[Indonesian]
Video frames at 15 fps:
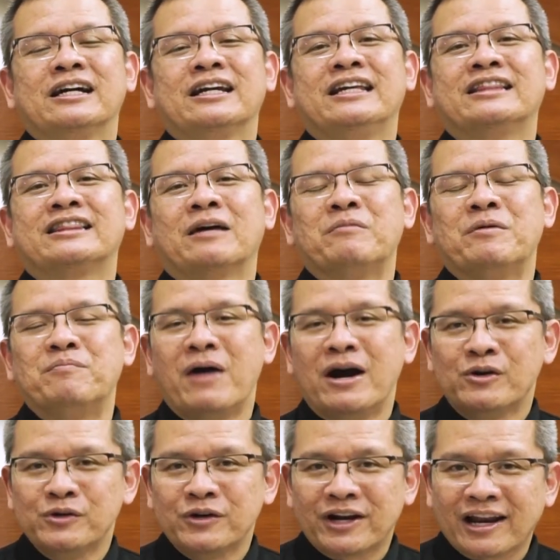kita
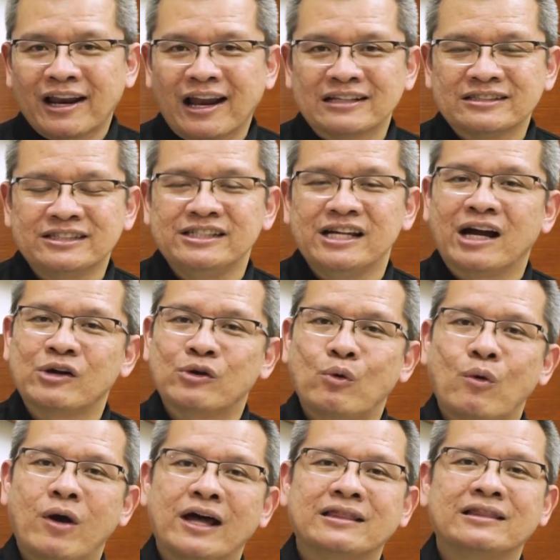membangun relasi yang
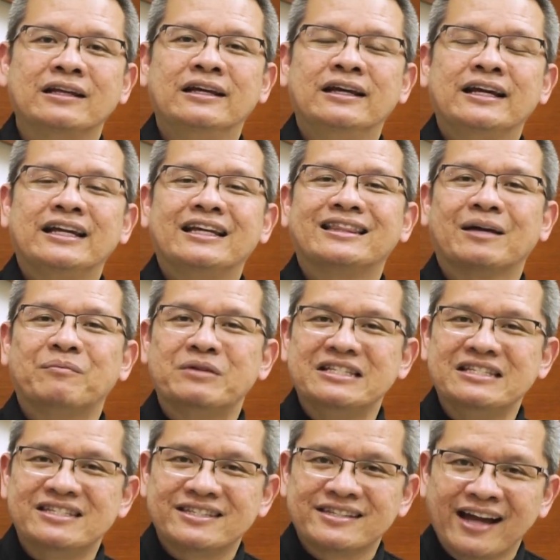kuat, kita
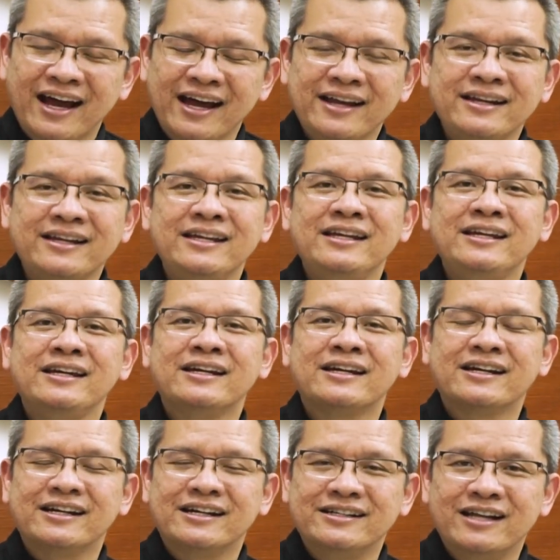mencari
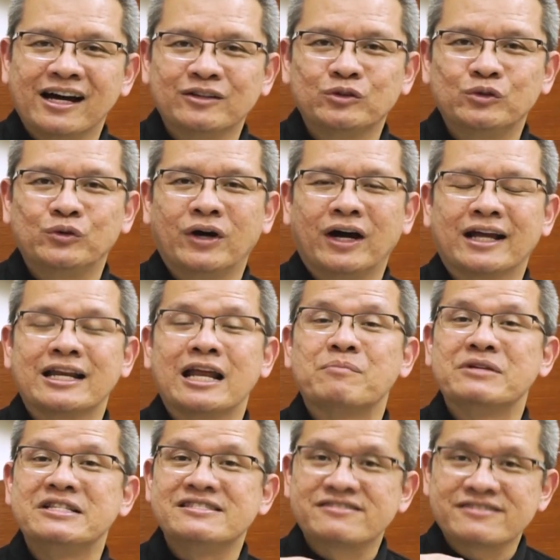kehendak Tuhan dan
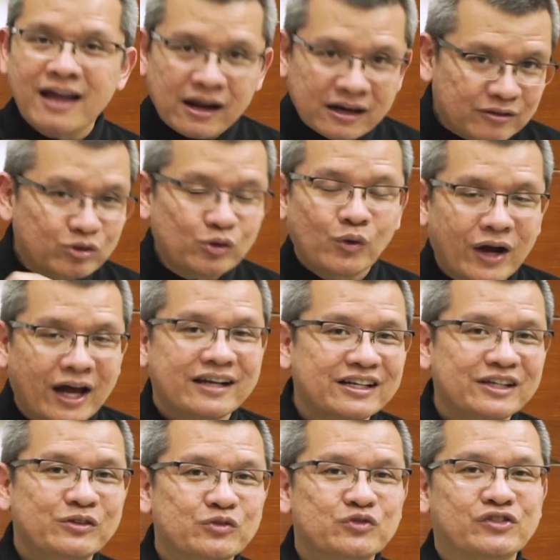mencari
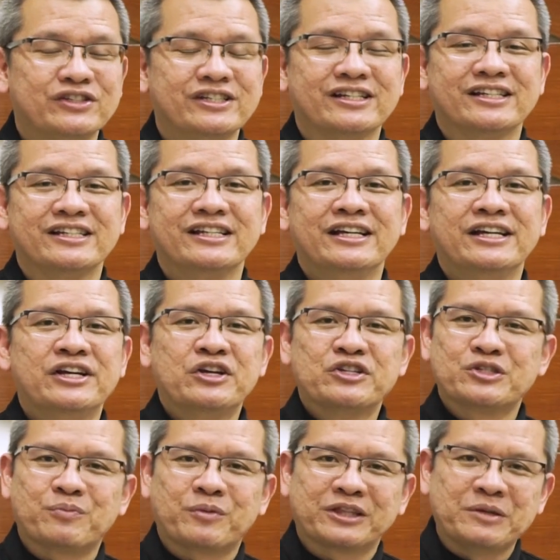Tuhan itu sendiri,
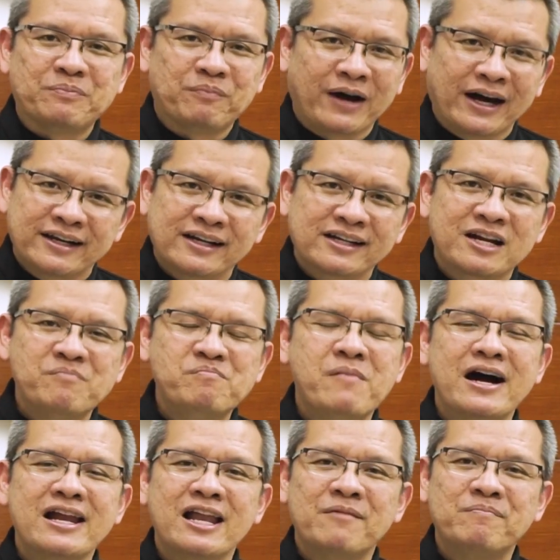seperti para
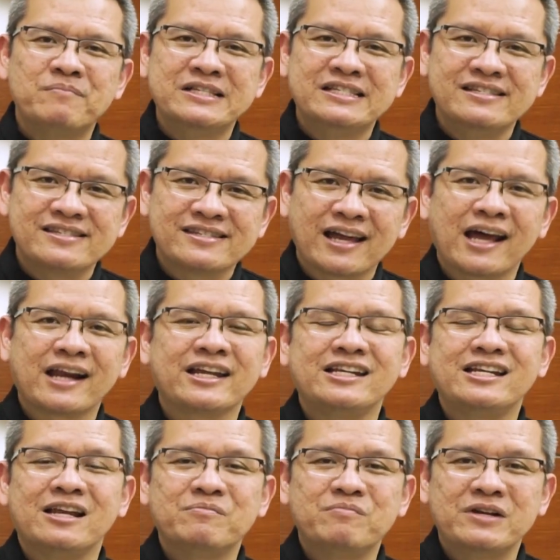gembala mencari
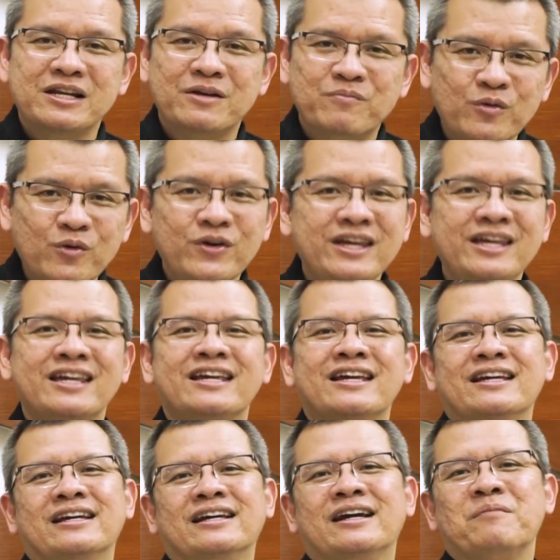dan menemui
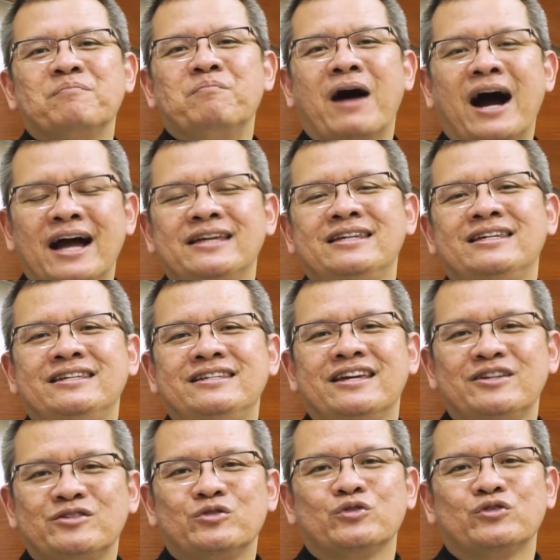bayi
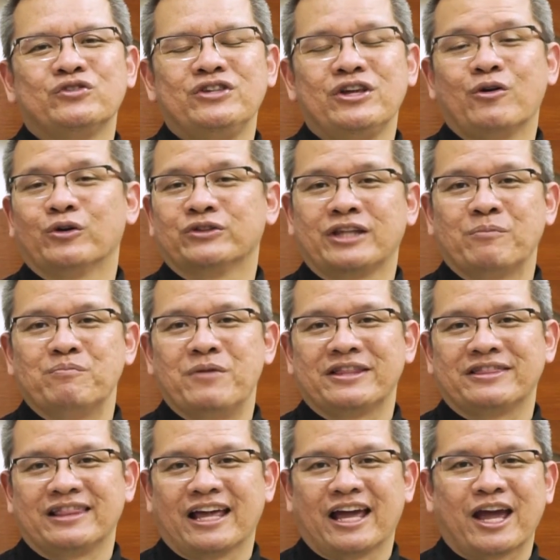Yesus di kota
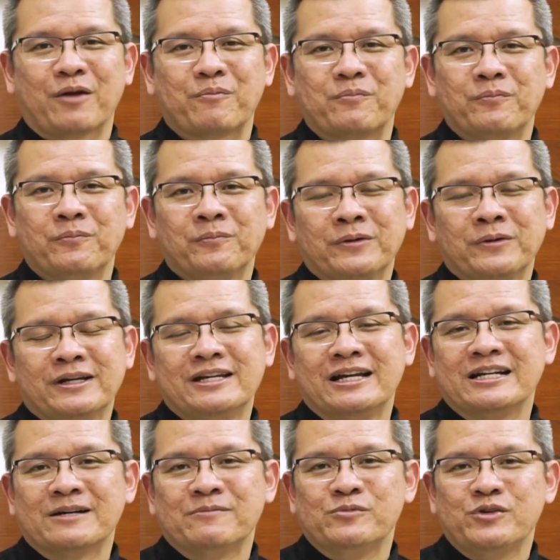Bethlehem,
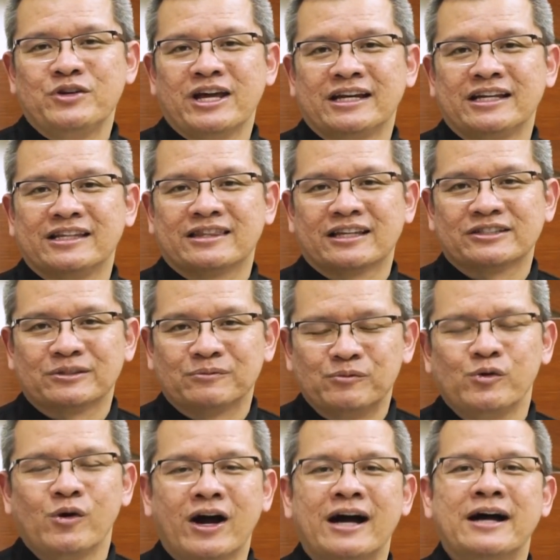dan kemudian kita
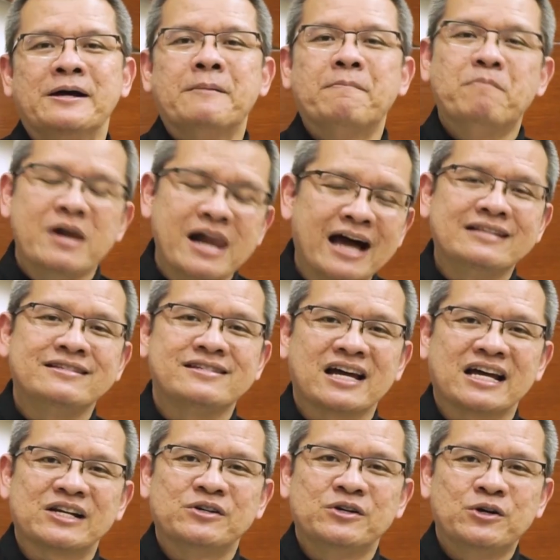semua
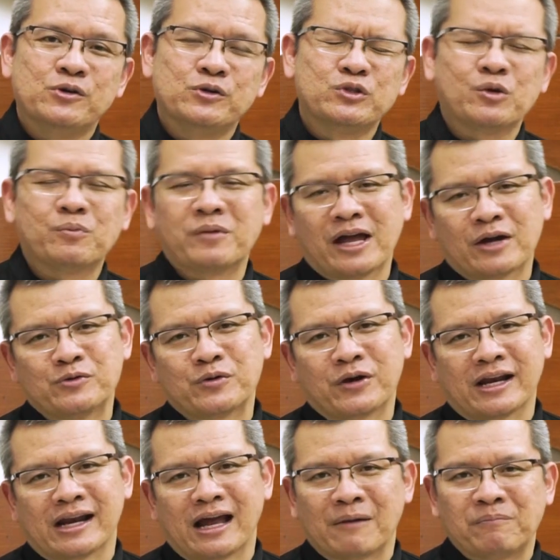belajar untuk
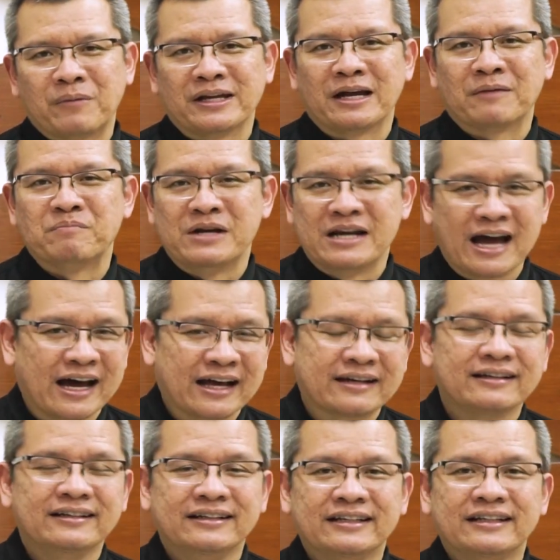melakukan apa yang benar
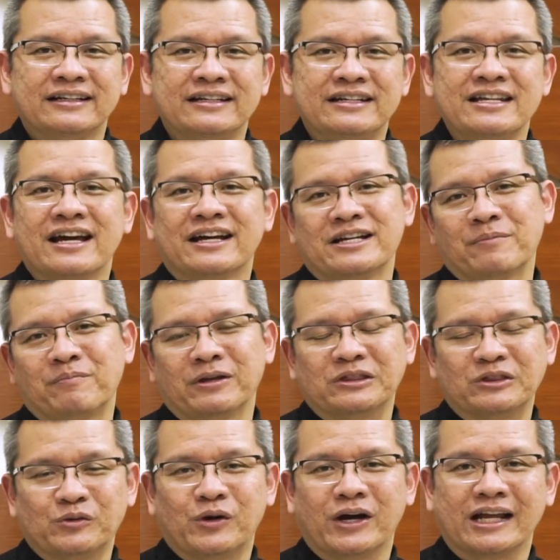di hadapan
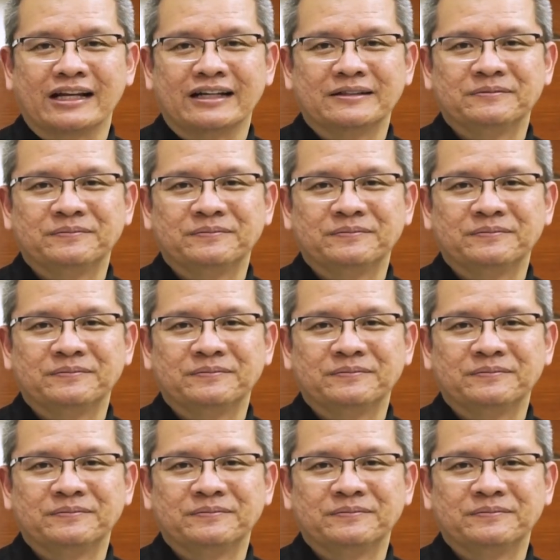Tuhan.